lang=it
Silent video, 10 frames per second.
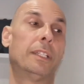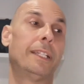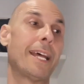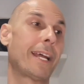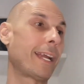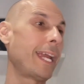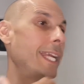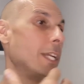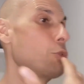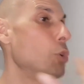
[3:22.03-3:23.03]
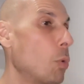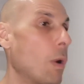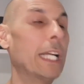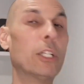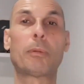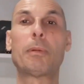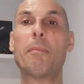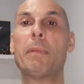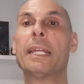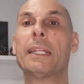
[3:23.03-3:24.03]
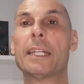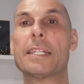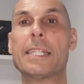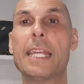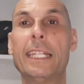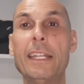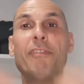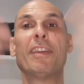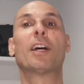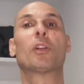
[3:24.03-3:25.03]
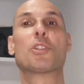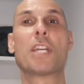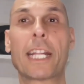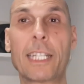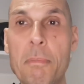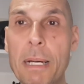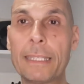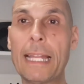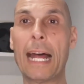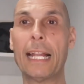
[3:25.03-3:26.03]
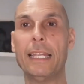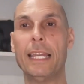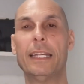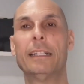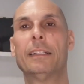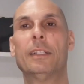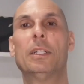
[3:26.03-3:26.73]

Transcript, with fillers: terreni sui quali normalmente si edificano certe battaglie,